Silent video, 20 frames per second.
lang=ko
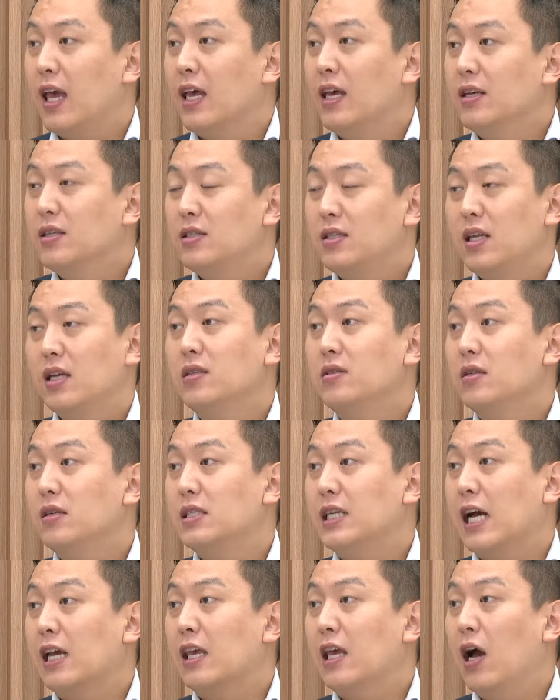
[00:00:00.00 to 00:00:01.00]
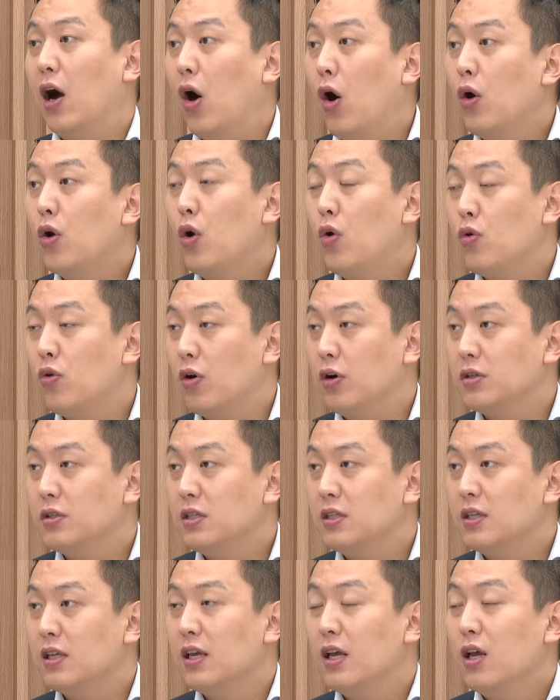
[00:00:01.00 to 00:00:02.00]
음. 스탠스를 잡기가 어려운
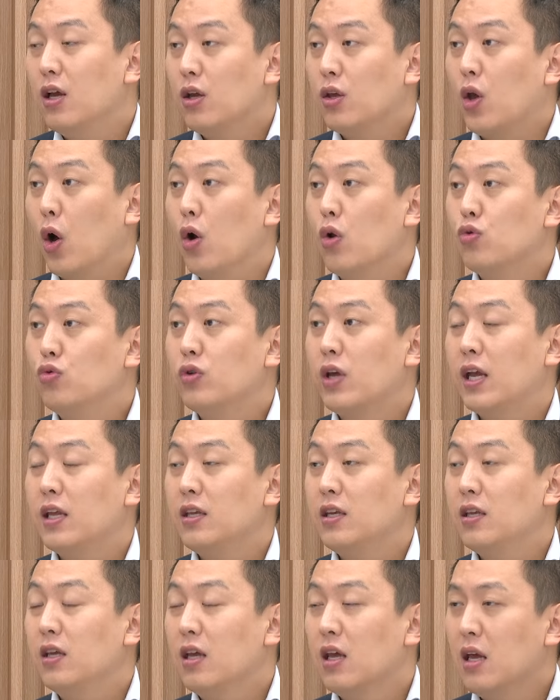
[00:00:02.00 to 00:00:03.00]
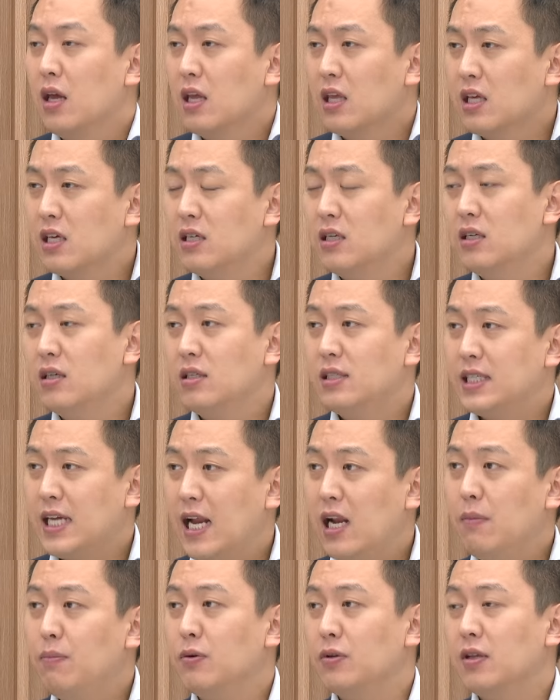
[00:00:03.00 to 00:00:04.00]
것은 결국에는 그
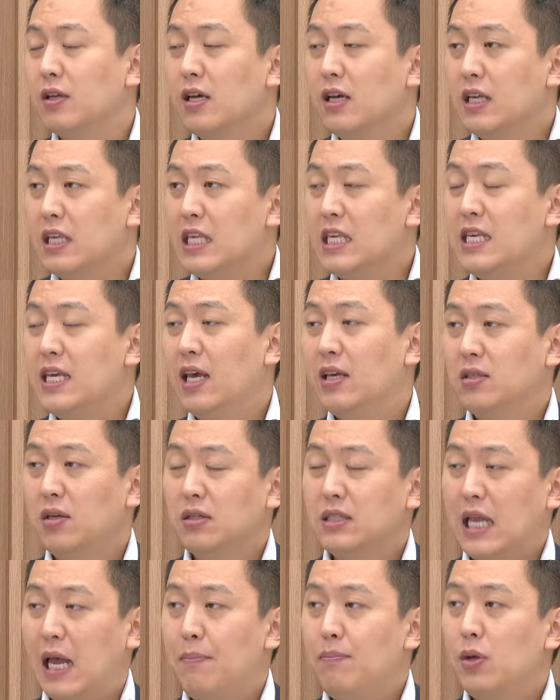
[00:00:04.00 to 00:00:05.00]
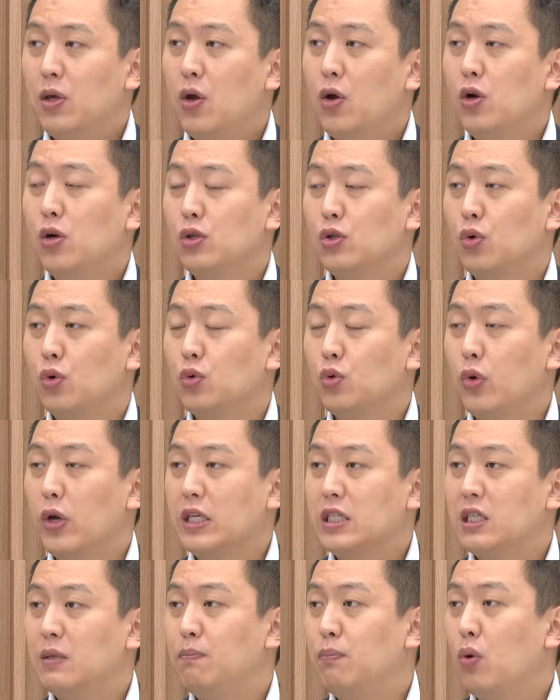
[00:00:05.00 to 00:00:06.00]
짧은 2에서 3개월 정도의
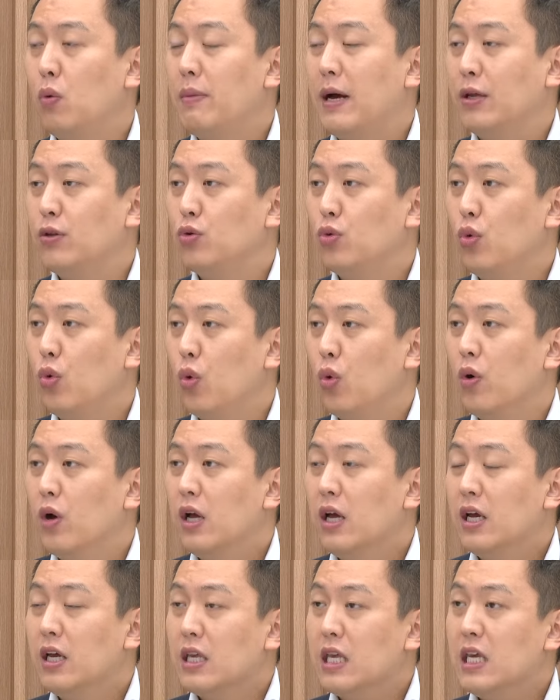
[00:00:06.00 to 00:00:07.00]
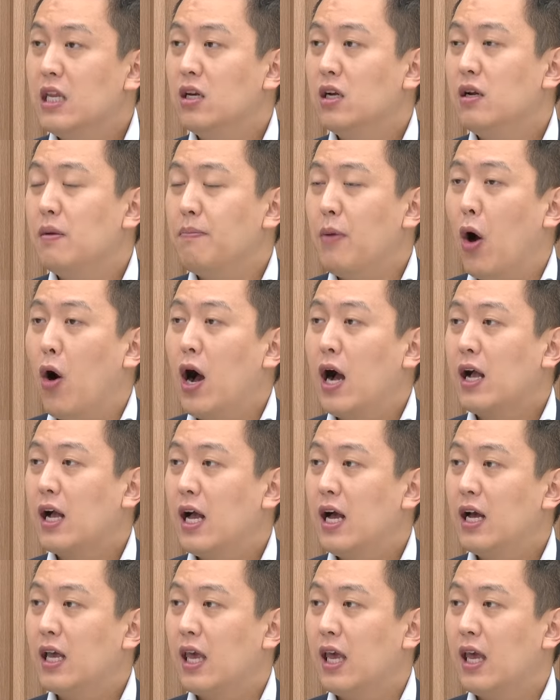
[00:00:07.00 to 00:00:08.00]
지표만으로 이를
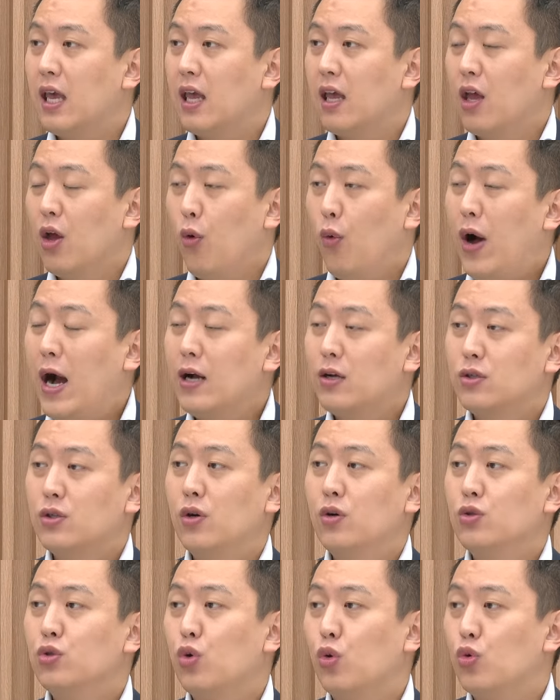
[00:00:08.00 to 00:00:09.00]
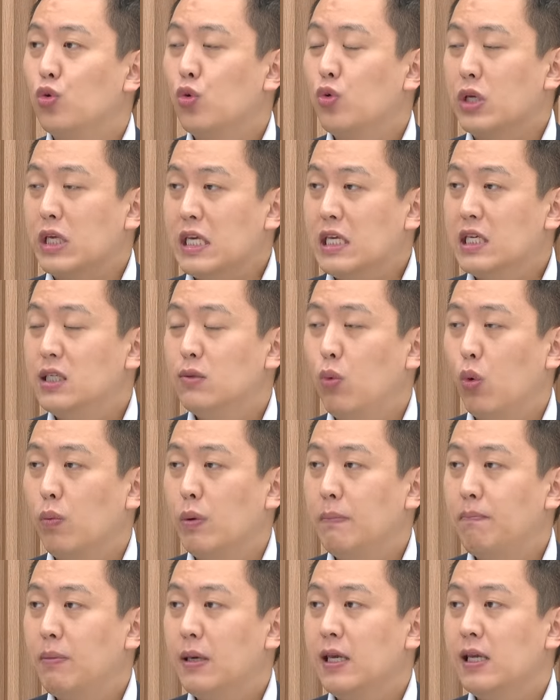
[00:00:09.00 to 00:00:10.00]
명확하게 확정적으로
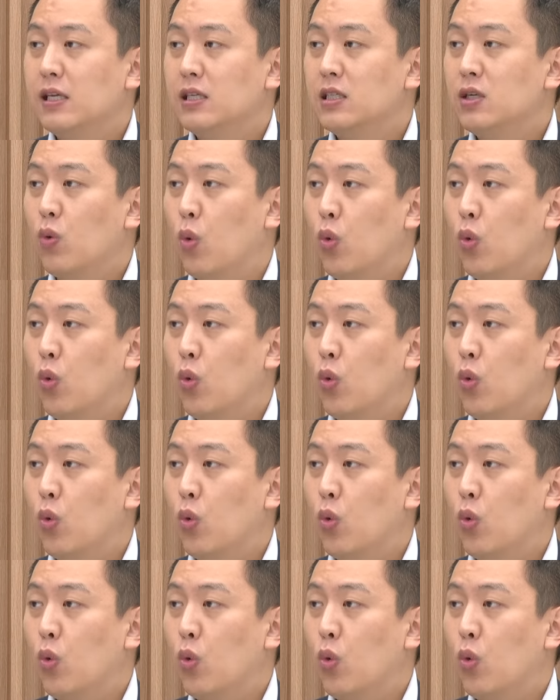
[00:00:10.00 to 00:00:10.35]
25bp인지